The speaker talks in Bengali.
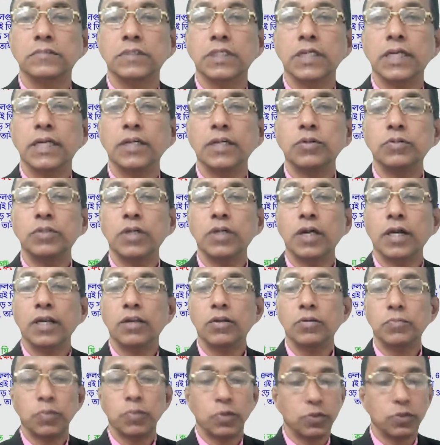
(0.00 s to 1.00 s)
এই
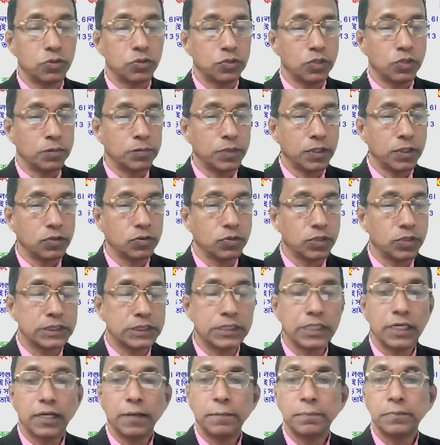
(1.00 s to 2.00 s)
উদাহরণ পর্যন্ত আমরা
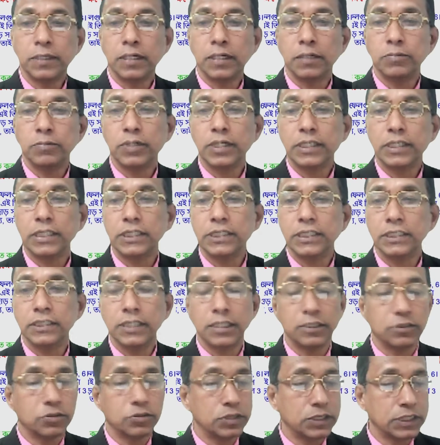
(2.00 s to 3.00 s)
করেছিলাম তারপর একটা
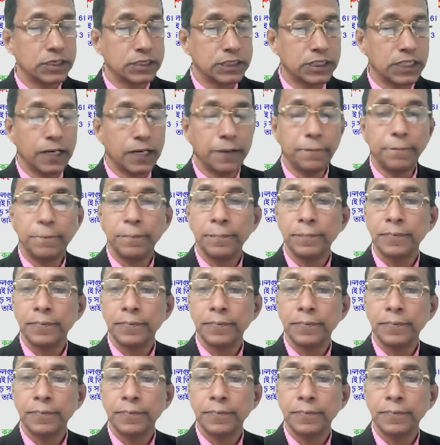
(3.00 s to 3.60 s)
সিদ্ধান্ত নিয়েছিলাম